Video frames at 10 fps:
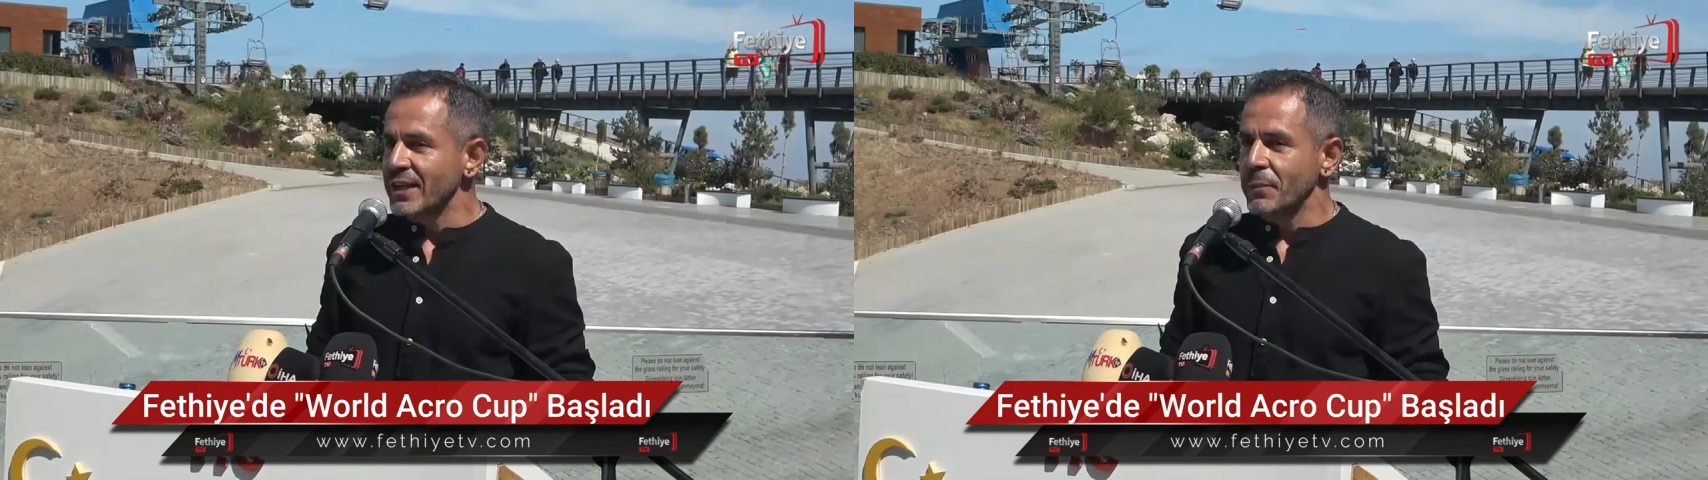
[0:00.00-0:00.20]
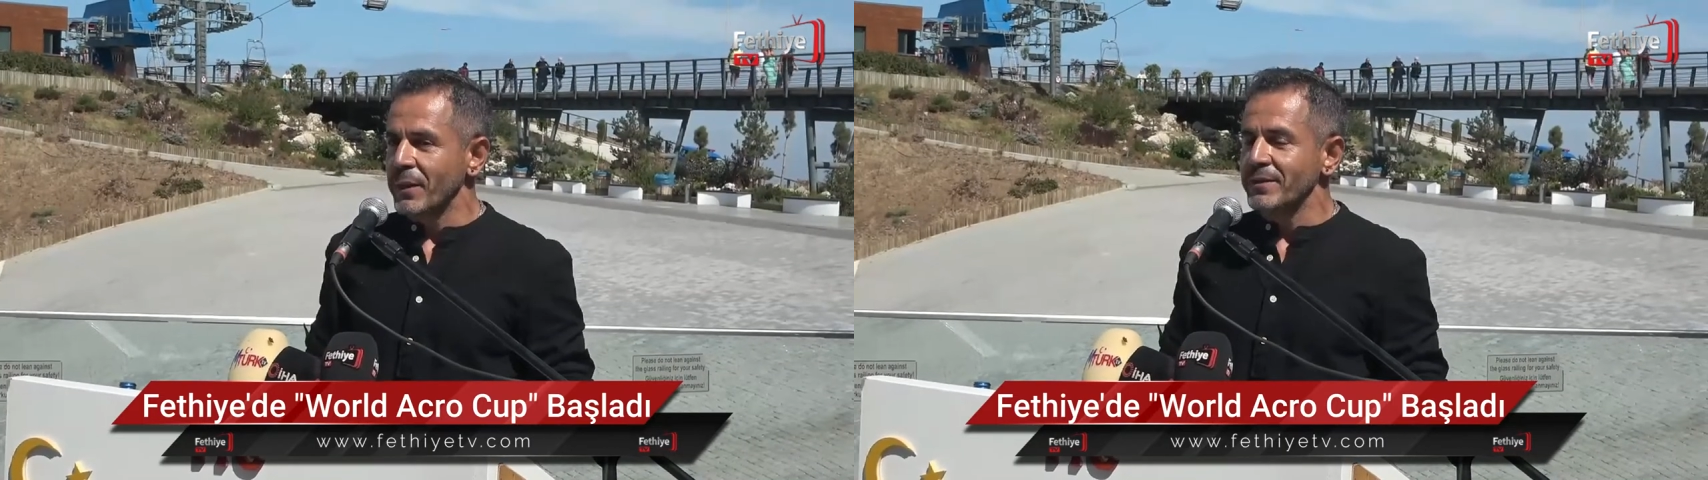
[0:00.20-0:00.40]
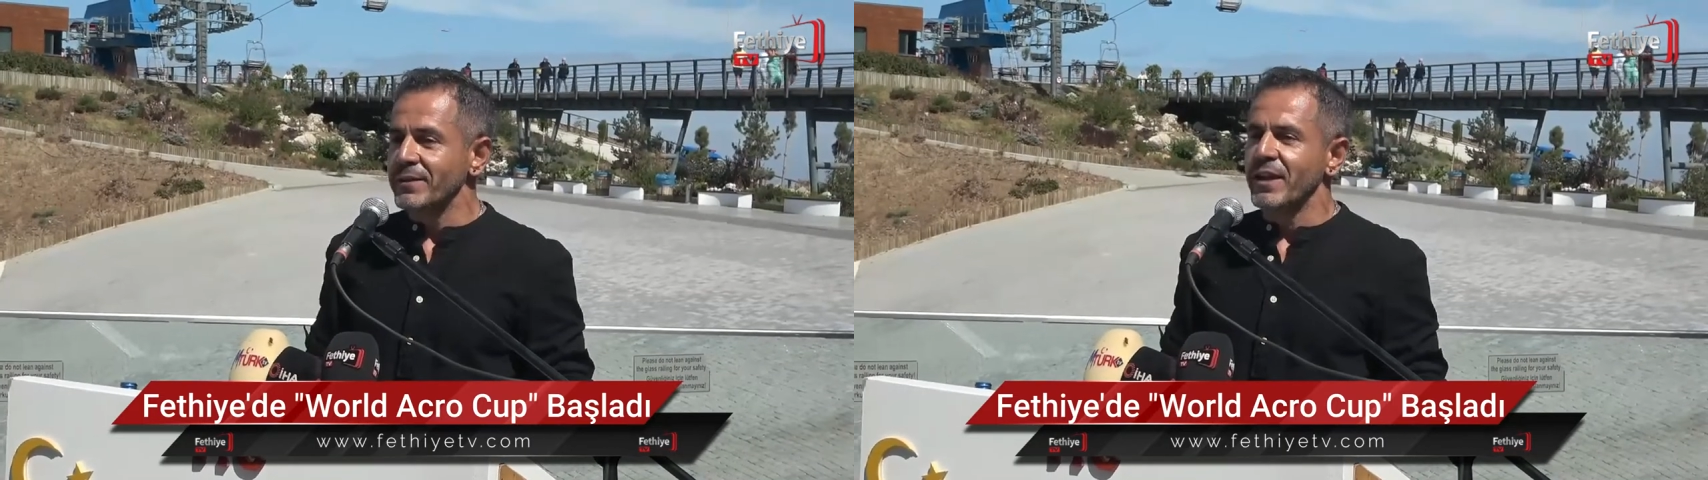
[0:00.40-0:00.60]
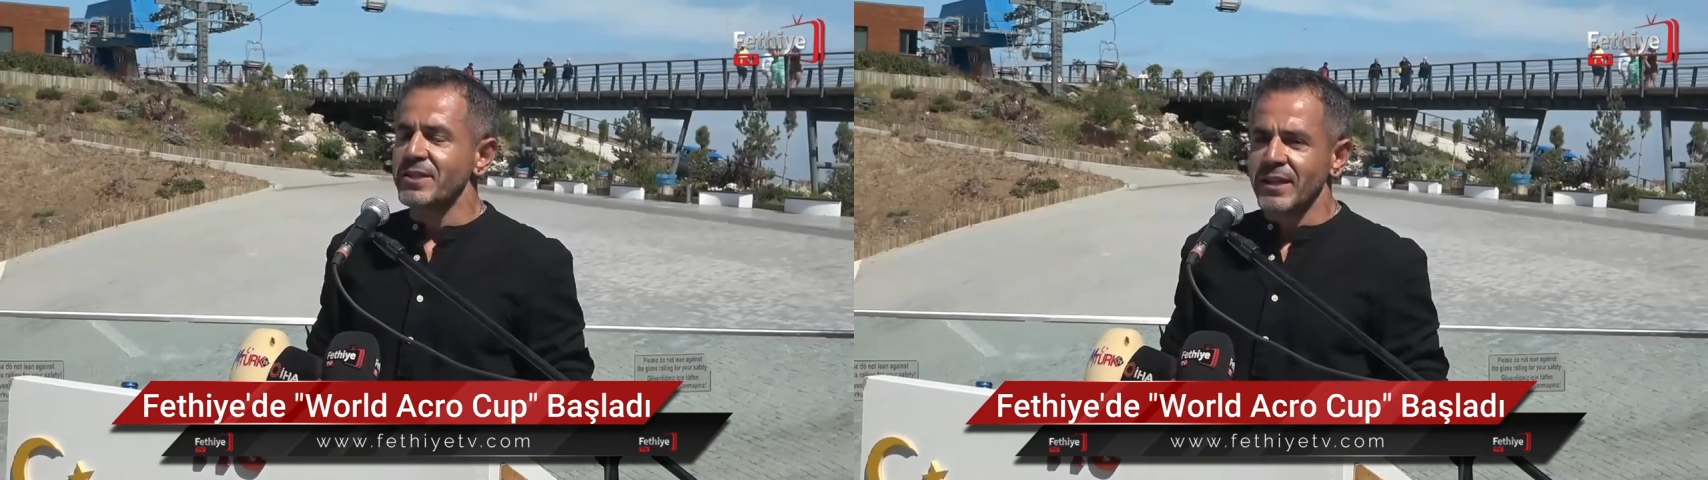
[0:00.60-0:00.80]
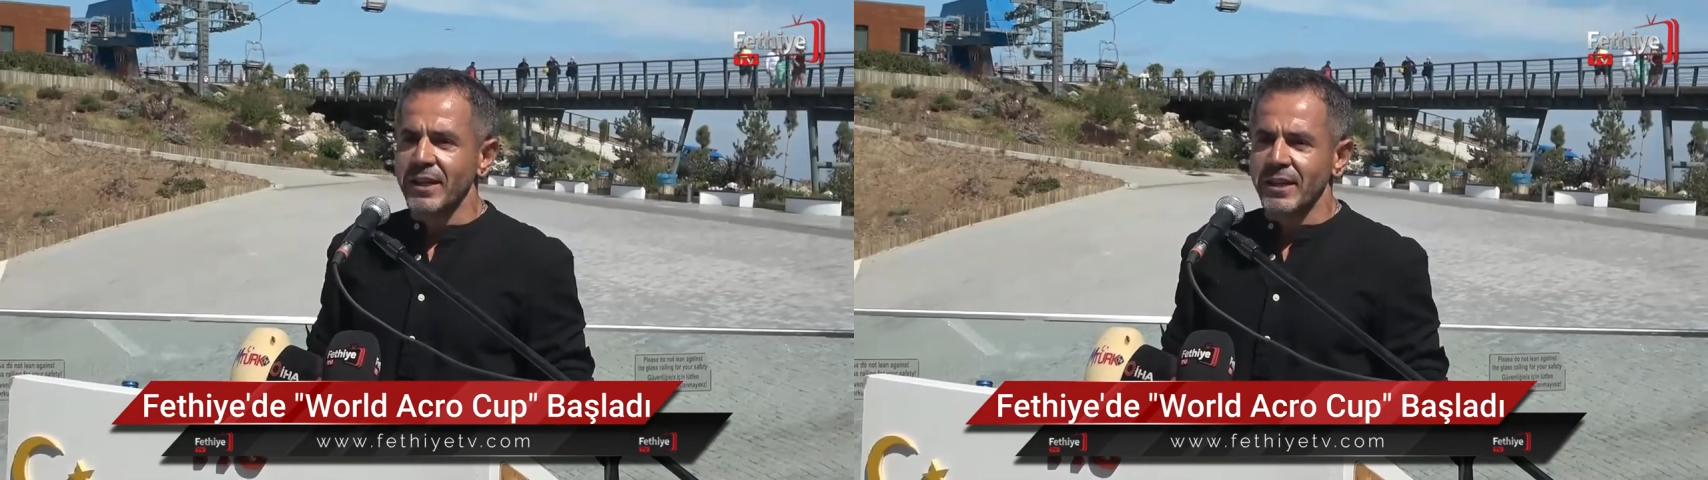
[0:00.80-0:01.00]
yapan,
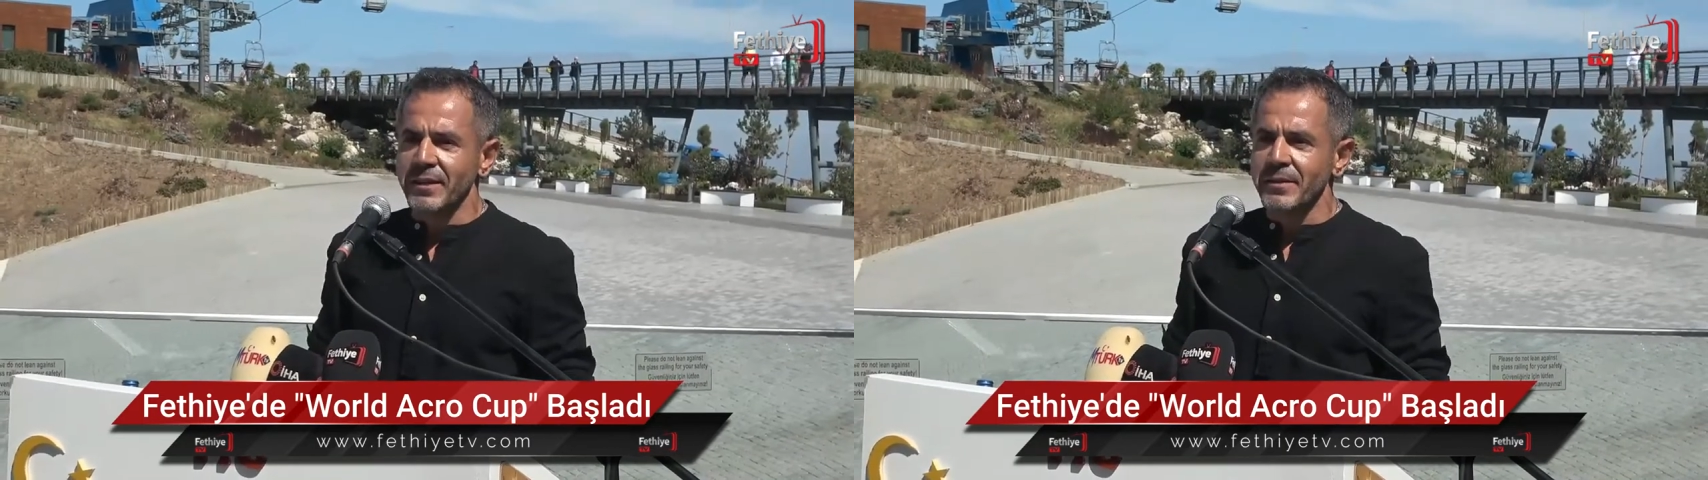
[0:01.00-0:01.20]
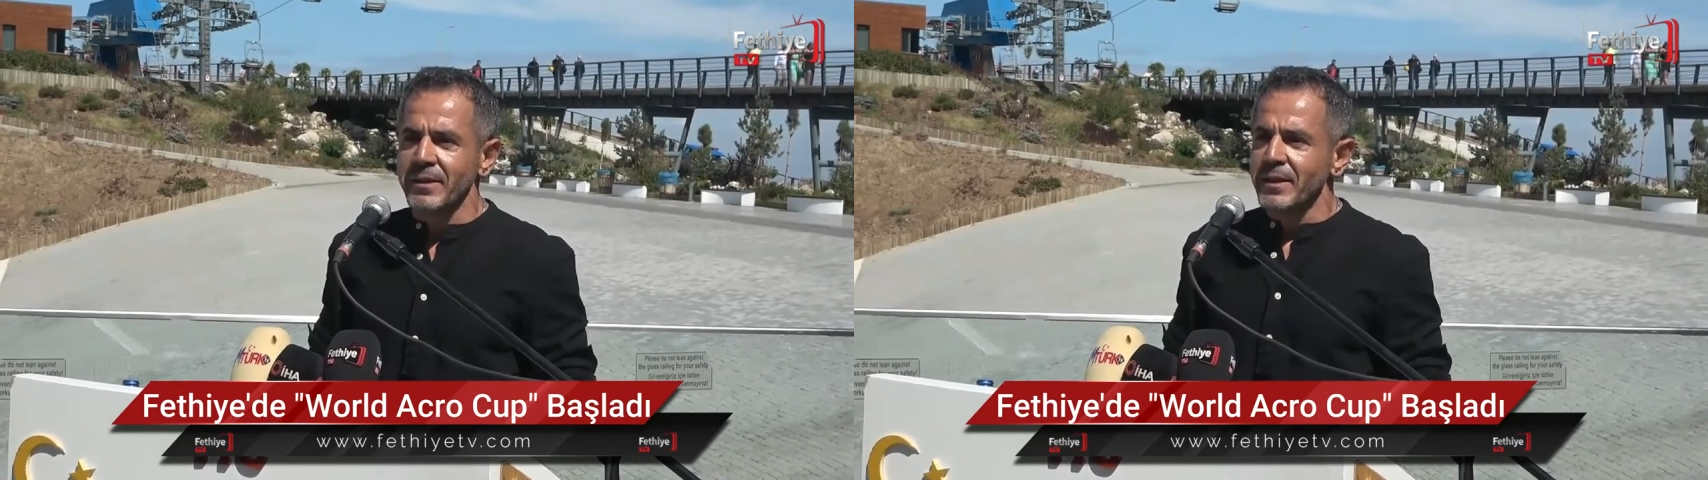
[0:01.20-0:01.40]
dereceler alan,